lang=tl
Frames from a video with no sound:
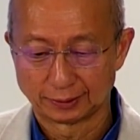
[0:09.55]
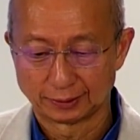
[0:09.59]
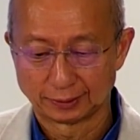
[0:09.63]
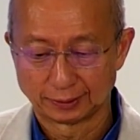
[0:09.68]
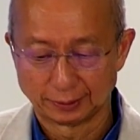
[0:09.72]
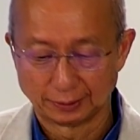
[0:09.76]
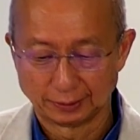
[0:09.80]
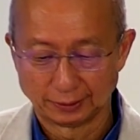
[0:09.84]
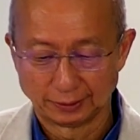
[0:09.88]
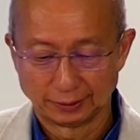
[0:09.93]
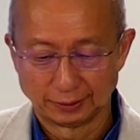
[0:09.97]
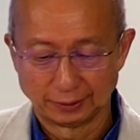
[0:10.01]
At
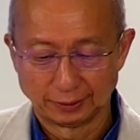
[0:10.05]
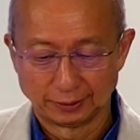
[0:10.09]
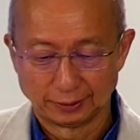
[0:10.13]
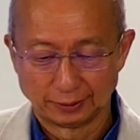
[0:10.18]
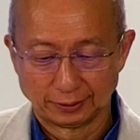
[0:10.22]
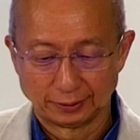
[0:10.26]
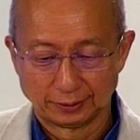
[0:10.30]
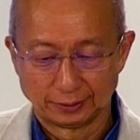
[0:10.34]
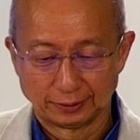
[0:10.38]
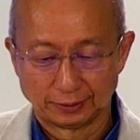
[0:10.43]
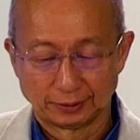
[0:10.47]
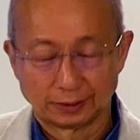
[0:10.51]
narito
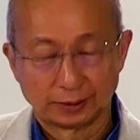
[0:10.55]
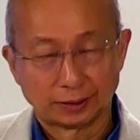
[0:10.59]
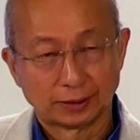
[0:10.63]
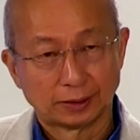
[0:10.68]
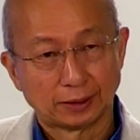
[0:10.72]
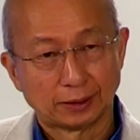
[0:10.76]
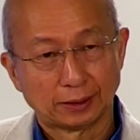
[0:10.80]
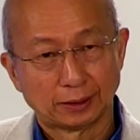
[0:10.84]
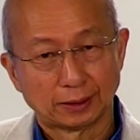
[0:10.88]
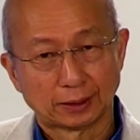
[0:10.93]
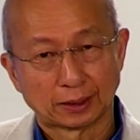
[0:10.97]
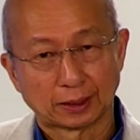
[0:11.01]
si Pastor
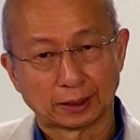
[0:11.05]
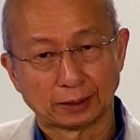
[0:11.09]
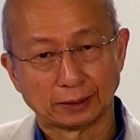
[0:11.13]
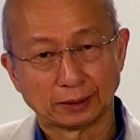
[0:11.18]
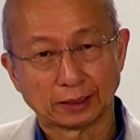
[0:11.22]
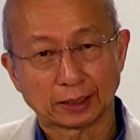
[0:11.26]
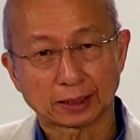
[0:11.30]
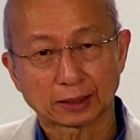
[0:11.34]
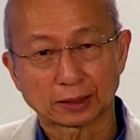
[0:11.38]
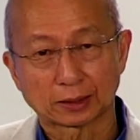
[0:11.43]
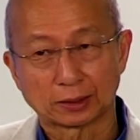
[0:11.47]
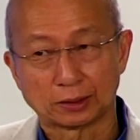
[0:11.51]
Joshua
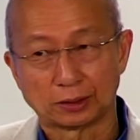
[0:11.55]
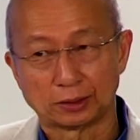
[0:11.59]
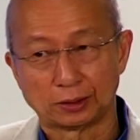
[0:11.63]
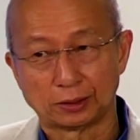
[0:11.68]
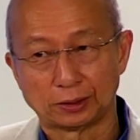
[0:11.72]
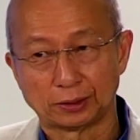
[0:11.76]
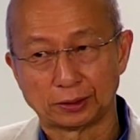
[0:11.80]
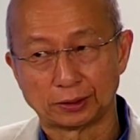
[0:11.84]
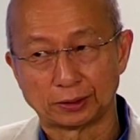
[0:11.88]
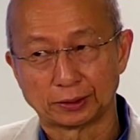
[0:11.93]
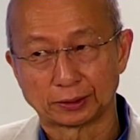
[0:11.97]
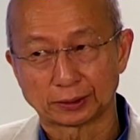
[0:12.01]
upang
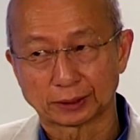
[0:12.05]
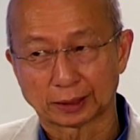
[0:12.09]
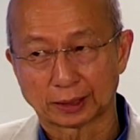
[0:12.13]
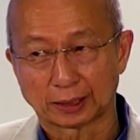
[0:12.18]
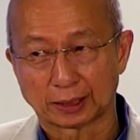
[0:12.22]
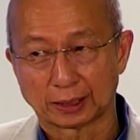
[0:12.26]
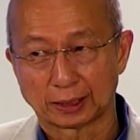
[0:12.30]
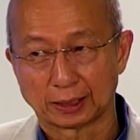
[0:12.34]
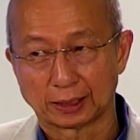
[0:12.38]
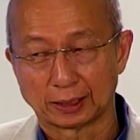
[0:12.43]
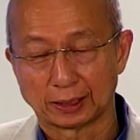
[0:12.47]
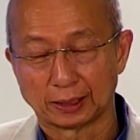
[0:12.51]
magbahagi sa atin ng
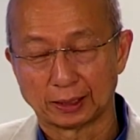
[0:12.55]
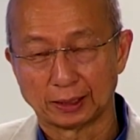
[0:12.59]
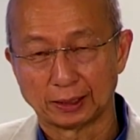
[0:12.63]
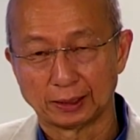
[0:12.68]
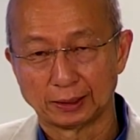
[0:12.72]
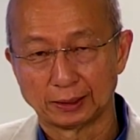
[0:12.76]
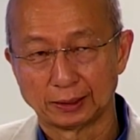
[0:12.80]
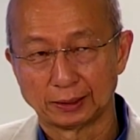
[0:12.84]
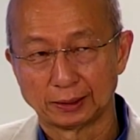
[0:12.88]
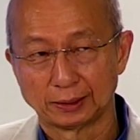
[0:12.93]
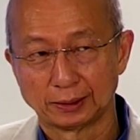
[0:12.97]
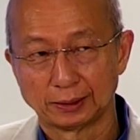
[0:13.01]
salita ng
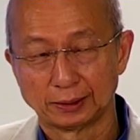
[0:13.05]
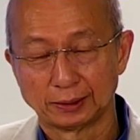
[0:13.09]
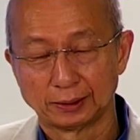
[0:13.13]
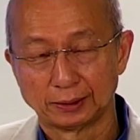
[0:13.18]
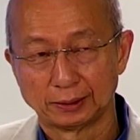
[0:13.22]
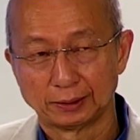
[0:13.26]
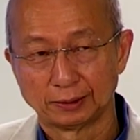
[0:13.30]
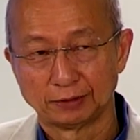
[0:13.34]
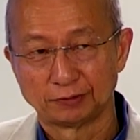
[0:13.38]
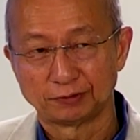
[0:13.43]
Panginoon.